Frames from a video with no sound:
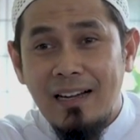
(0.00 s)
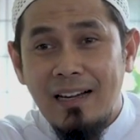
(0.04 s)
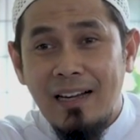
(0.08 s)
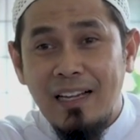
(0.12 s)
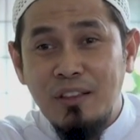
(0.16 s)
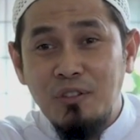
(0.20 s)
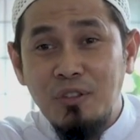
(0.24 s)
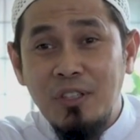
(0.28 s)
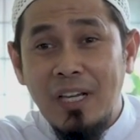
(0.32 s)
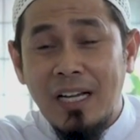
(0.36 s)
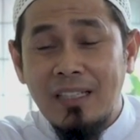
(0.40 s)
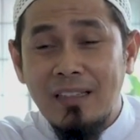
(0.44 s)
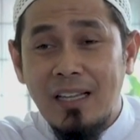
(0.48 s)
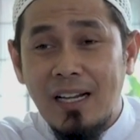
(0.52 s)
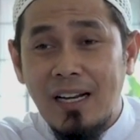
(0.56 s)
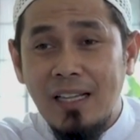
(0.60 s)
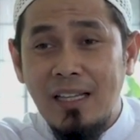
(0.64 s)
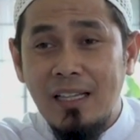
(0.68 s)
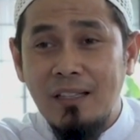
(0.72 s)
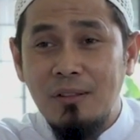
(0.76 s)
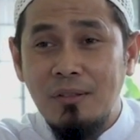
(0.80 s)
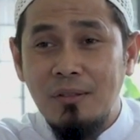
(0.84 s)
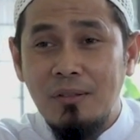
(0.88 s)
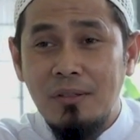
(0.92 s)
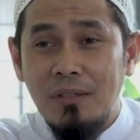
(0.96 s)
Nah, itu
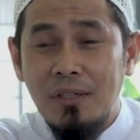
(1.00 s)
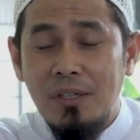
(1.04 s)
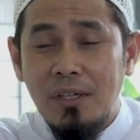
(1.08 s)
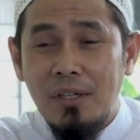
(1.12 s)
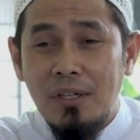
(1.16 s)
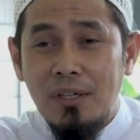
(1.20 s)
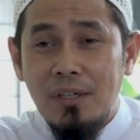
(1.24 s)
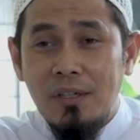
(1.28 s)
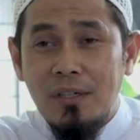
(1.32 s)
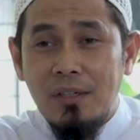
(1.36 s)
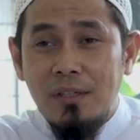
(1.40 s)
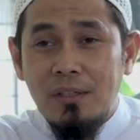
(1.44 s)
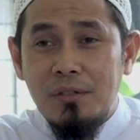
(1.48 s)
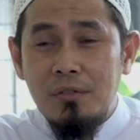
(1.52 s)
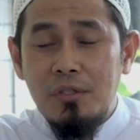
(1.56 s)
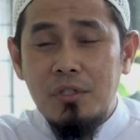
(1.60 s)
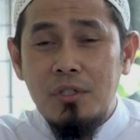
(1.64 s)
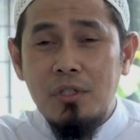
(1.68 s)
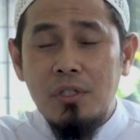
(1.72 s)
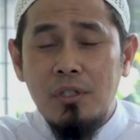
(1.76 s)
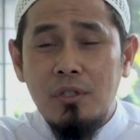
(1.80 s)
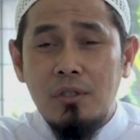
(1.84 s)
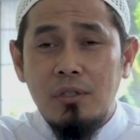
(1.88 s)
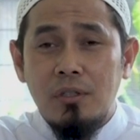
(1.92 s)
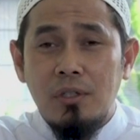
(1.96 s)
diantaranya tuh.
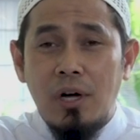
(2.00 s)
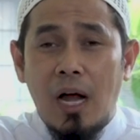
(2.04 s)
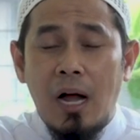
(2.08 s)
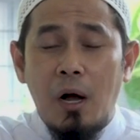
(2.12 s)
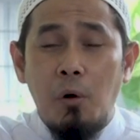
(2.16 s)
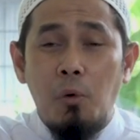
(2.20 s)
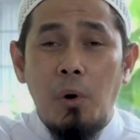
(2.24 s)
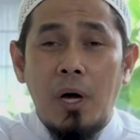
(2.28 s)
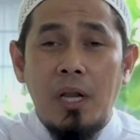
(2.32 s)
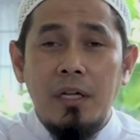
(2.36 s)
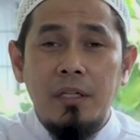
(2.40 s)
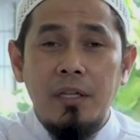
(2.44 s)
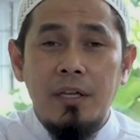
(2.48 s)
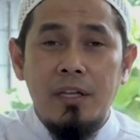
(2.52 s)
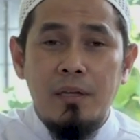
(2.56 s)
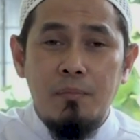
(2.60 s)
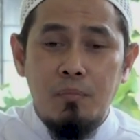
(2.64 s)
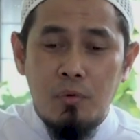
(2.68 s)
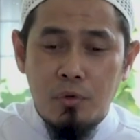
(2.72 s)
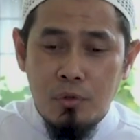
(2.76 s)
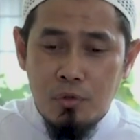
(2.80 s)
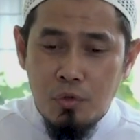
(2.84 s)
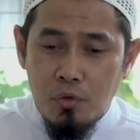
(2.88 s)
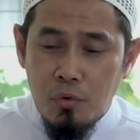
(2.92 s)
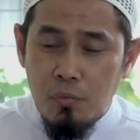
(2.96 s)
Jadi awalnya
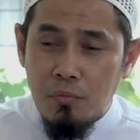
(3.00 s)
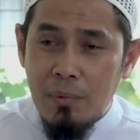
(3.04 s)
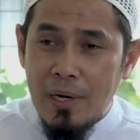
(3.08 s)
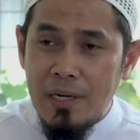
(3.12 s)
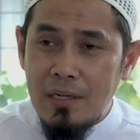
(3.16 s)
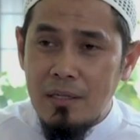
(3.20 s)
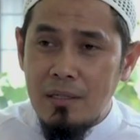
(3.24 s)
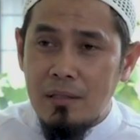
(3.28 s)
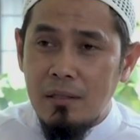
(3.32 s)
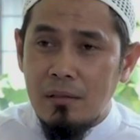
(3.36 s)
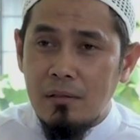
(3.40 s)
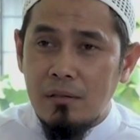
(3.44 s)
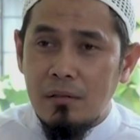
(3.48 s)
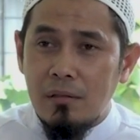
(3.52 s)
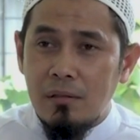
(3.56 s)
ibu cuman